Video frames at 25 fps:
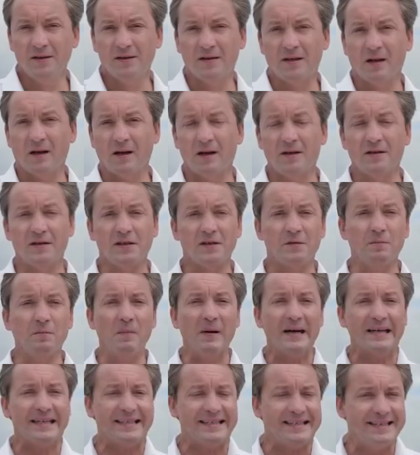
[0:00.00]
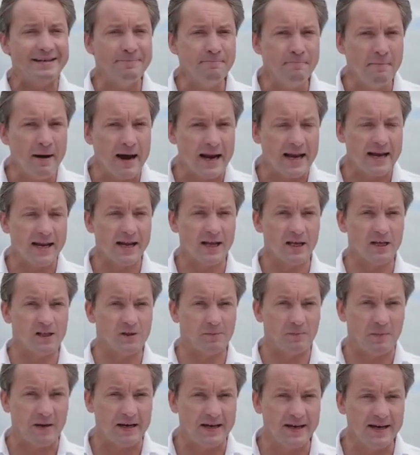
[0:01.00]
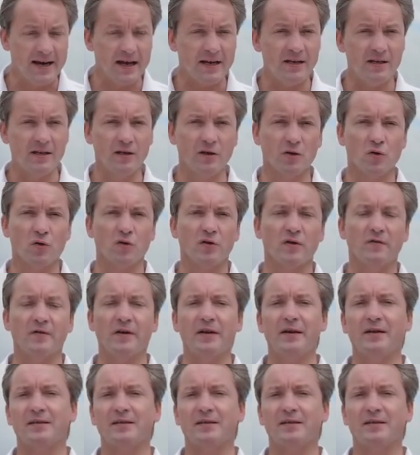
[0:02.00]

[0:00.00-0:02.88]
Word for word: и стараетесь максимально избегать ненужного